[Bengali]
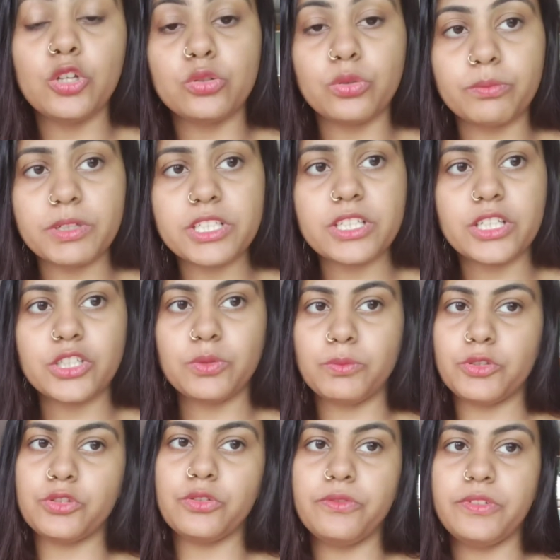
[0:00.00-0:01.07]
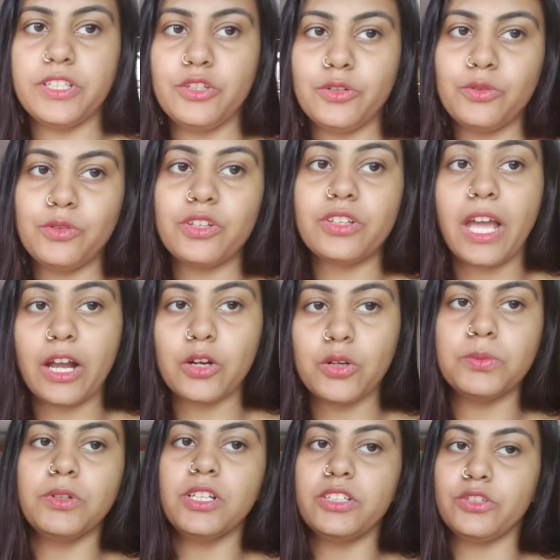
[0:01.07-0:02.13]
তোমরা সেই সমস্ত ভিডিওগুলো দেখো
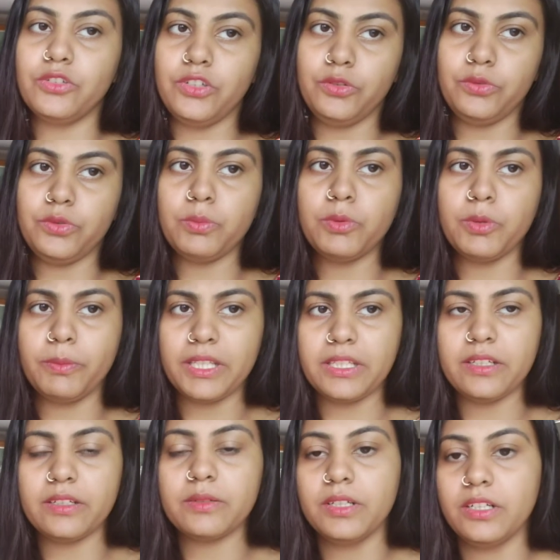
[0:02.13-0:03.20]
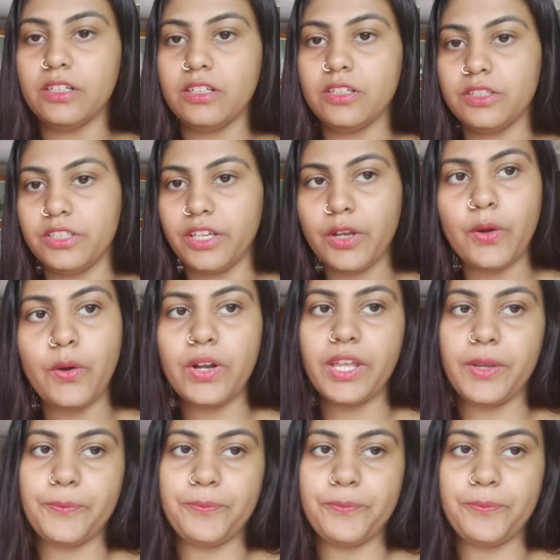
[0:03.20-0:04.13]
বলেই তো ইউটিউব তোমাদের ইয়ে করে